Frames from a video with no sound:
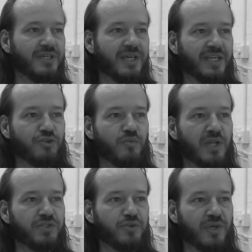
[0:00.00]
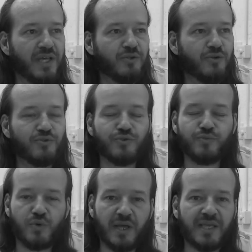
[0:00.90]
es como una ciudad con sus
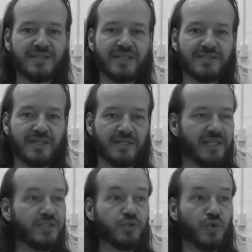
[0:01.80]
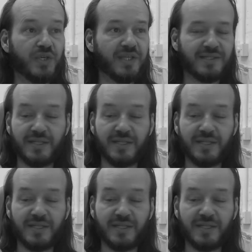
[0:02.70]
murallas destruidas.